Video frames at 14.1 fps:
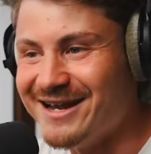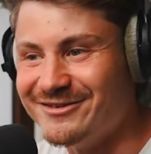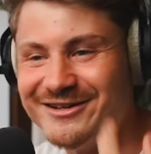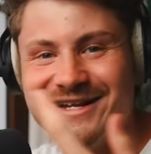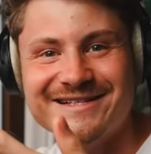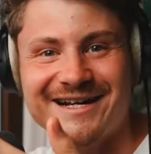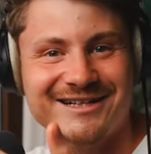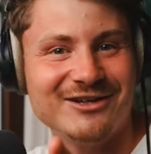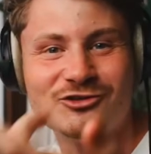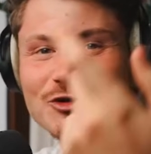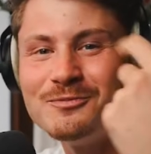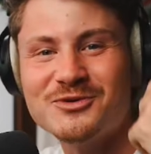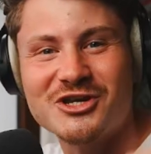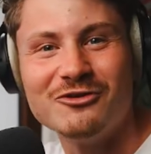dann, und dann sagt der
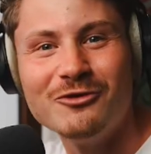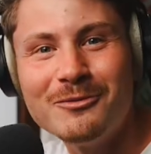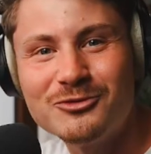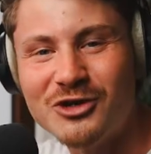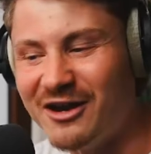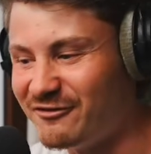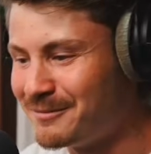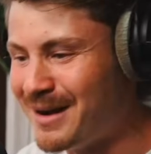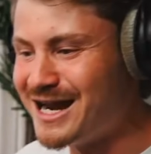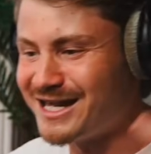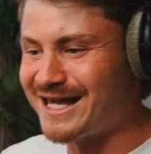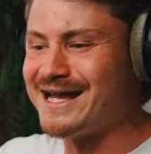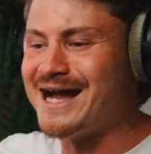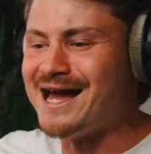typische Room Roomtour-Anfang,
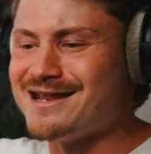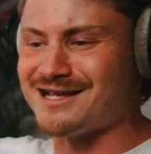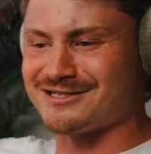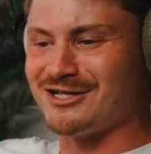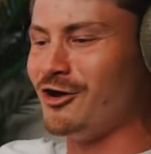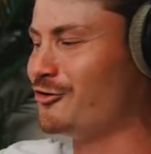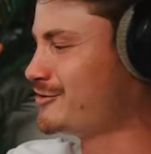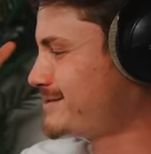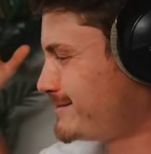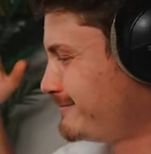meine ging anders los.